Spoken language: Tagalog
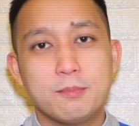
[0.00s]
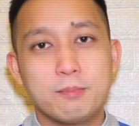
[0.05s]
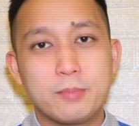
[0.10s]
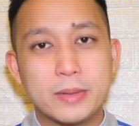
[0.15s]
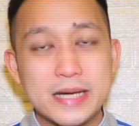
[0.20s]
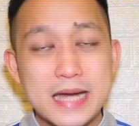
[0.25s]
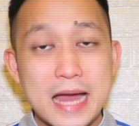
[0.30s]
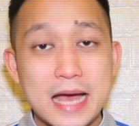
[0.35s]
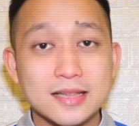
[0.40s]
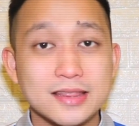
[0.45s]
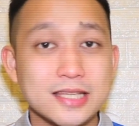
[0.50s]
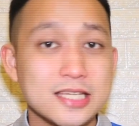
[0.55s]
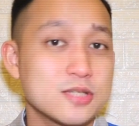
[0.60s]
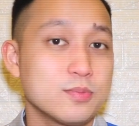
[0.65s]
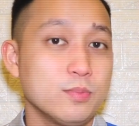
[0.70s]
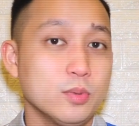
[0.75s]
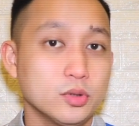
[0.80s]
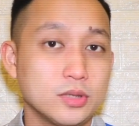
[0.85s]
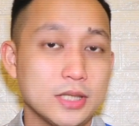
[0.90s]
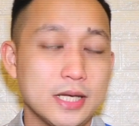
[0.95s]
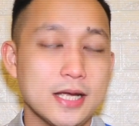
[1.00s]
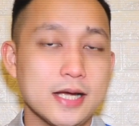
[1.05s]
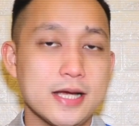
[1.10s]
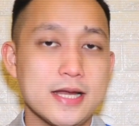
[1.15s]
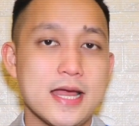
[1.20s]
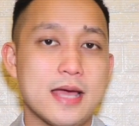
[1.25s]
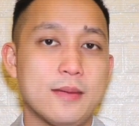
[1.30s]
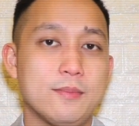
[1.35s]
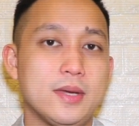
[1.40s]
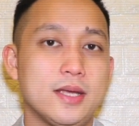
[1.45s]
pre-practice po talaga
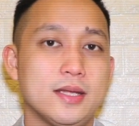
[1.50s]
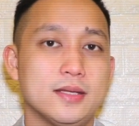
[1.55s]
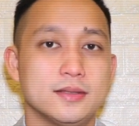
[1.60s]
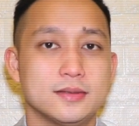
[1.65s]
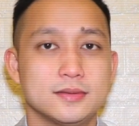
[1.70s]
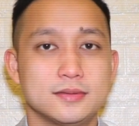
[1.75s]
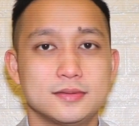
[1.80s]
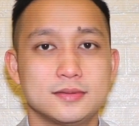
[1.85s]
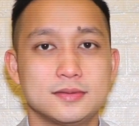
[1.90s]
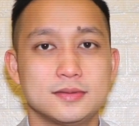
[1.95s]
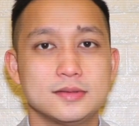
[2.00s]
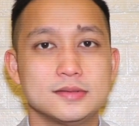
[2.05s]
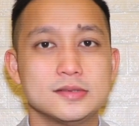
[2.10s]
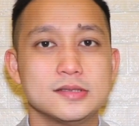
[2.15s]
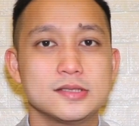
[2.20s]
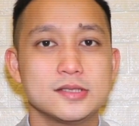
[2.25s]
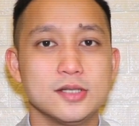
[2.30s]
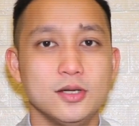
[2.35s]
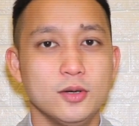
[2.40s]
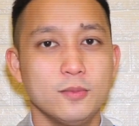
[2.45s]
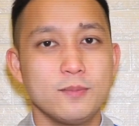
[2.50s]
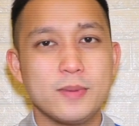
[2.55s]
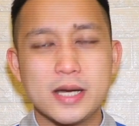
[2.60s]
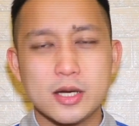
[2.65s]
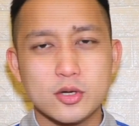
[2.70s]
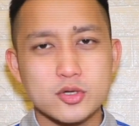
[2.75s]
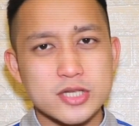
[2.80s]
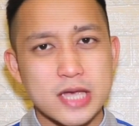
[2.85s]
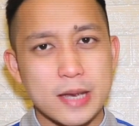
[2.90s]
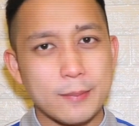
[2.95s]
namin. So,
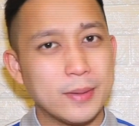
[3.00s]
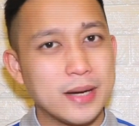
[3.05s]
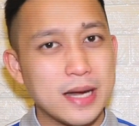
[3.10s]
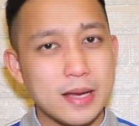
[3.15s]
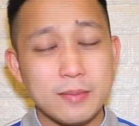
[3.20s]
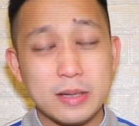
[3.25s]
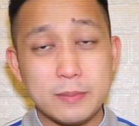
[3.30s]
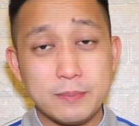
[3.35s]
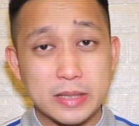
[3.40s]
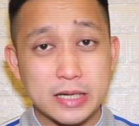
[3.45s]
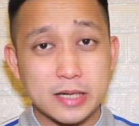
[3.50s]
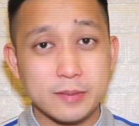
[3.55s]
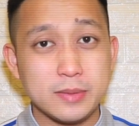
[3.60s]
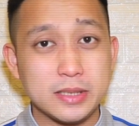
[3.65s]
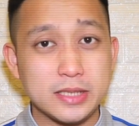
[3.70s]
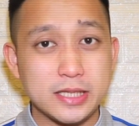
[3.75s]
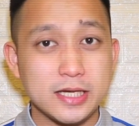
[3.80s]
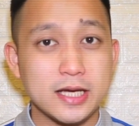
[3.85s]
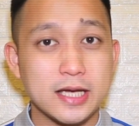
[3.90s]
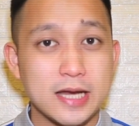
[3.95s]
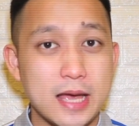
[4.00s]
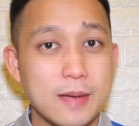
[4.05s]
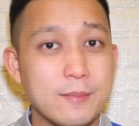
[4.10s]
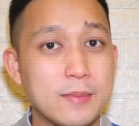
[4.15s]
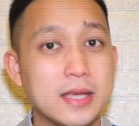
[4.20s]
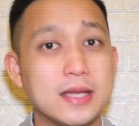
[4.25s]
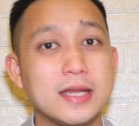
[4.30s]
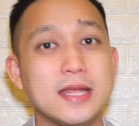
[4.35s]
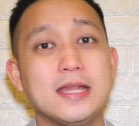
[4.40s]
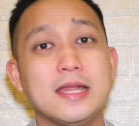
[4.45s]
pinag-usapan namin, pinagmitingan
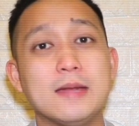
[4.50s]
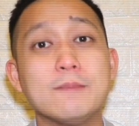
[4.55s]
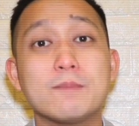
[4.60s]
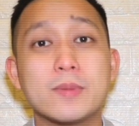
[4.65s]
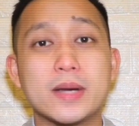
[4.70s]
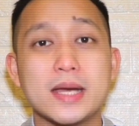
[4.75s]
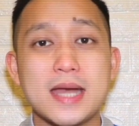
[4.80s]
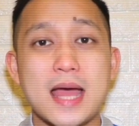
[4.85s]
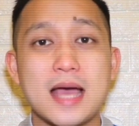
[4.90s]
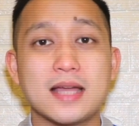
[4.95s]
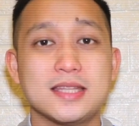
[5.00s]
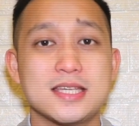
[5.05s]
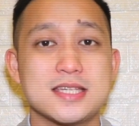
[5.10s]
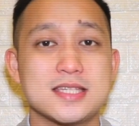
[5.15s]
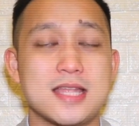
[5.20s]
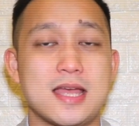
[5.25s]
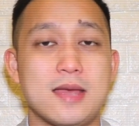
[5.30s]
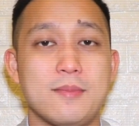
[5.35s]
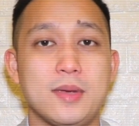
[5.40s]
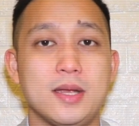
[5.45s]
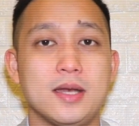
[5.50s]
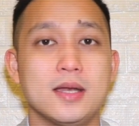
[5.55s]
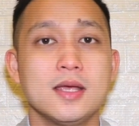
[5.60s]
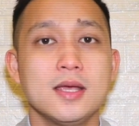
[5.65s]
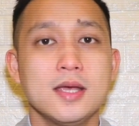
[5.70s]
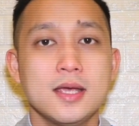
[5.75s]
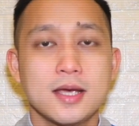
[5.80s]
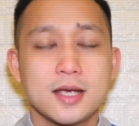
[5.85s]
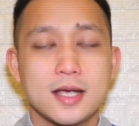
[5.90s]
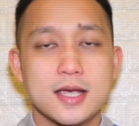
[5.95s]
namin, and then pre-practice namin.
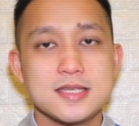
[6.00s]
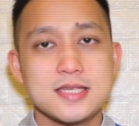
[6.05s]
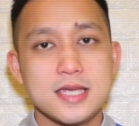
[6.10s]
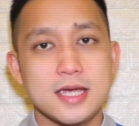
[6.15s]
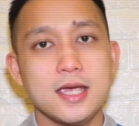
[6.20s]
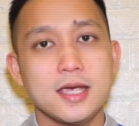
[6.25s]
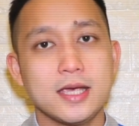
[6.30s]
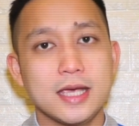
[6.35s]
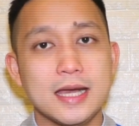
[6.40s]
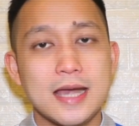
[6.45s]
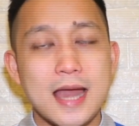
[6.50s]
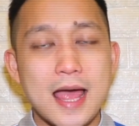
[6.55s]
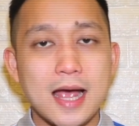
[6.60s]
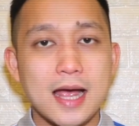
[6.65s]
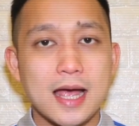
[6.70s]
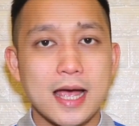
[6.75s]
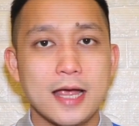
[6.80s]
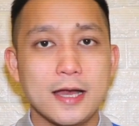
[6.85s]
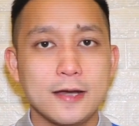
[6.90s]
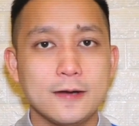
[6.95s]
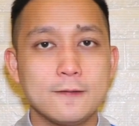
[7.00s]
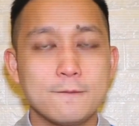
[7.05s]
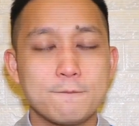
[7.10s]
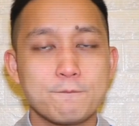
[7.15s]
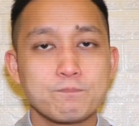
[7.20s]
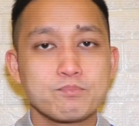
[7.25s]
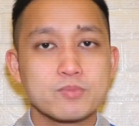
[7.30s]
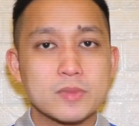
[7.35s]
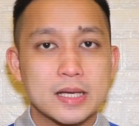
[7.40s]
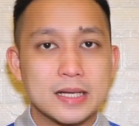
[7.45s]
Kasi, kailangan
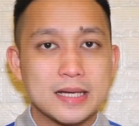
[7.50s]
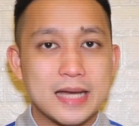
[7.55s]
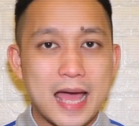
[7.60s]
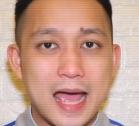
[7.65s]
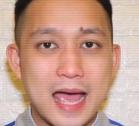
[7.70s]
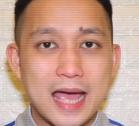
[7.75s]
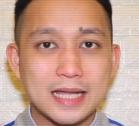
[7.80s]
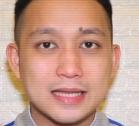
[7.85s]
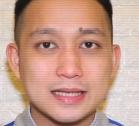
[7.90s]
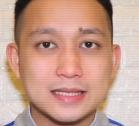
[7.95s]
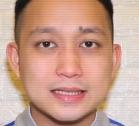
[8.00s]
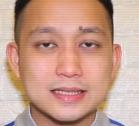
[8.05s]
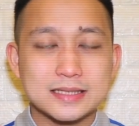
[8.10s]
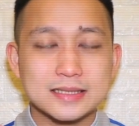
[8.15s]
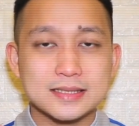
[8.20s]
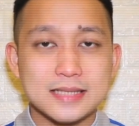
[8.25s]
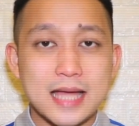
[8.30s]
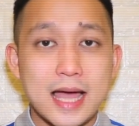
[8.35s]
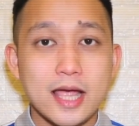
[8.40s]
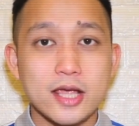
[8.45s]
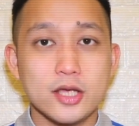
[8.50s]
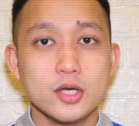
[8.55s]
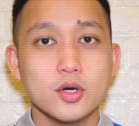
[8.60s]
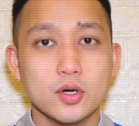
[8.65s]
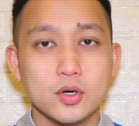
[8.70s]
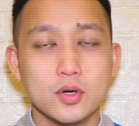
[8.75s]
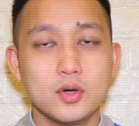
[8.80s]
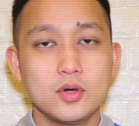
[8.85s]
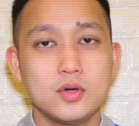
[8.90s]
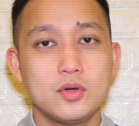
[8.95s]
lahat
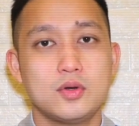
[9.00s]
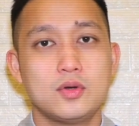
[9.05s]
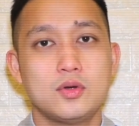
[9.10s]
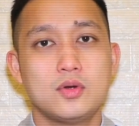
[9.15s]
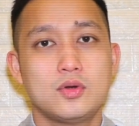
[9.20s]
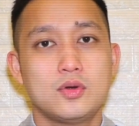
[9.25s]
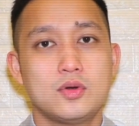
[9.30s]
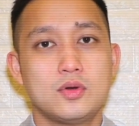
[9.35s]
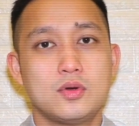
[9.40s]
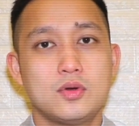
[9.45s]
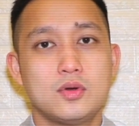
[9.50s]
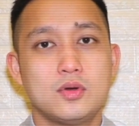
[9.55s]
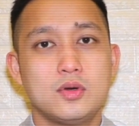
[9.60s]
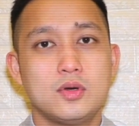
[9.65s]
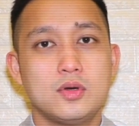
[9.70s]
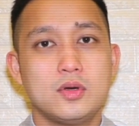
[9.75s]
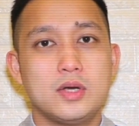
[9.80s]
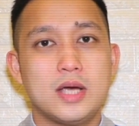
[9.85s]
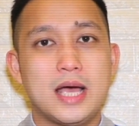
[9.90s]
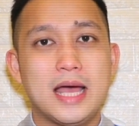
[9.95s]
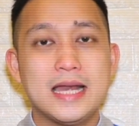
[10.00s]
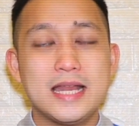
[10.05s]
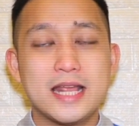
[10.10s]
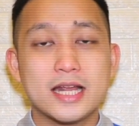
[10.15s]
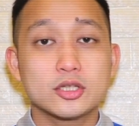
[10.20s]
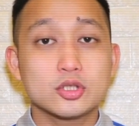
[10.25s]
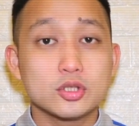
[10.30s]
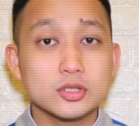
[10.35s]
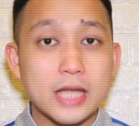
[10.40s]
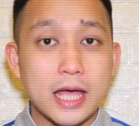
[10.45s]
tayo
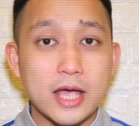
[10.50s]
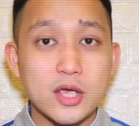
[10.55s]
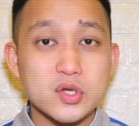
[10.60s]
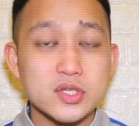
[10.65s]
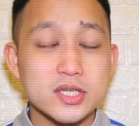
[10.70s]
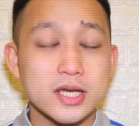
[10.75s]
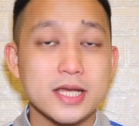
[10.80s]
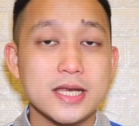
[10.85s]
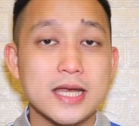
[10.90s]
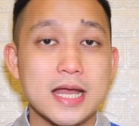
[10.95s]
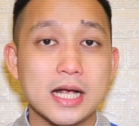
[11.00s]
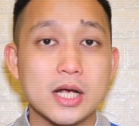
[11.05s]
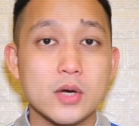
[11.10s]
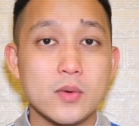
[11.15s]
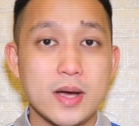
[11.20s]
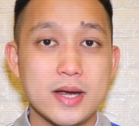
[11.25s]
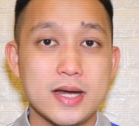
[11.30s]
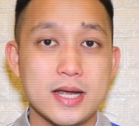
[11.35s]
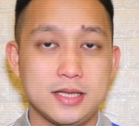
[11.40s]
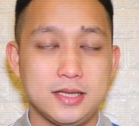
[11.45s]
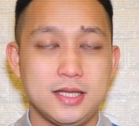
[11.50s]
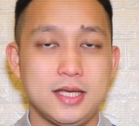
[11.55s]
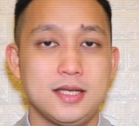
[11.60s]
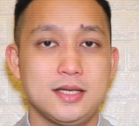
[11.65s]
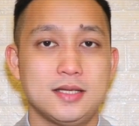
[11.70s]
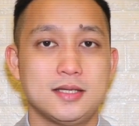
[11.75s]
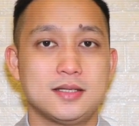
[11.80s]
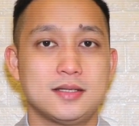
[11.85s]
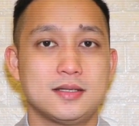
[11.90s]
alerto tayo sa ginagawa natin.